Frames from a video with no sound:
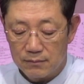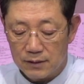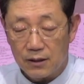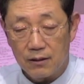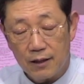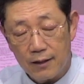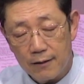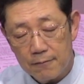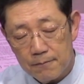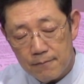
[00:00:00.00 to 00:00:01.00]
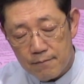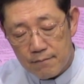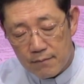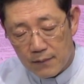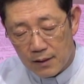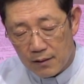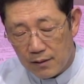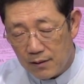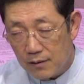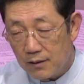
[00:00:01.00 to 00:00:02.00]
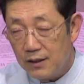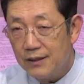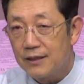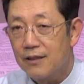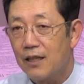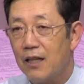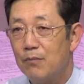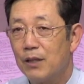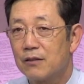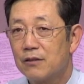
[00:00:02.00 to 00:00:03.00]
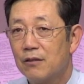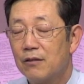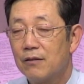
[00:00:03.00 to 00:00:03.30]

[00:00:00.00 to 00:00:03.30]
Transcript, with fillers: 근데 이스라엘 백성,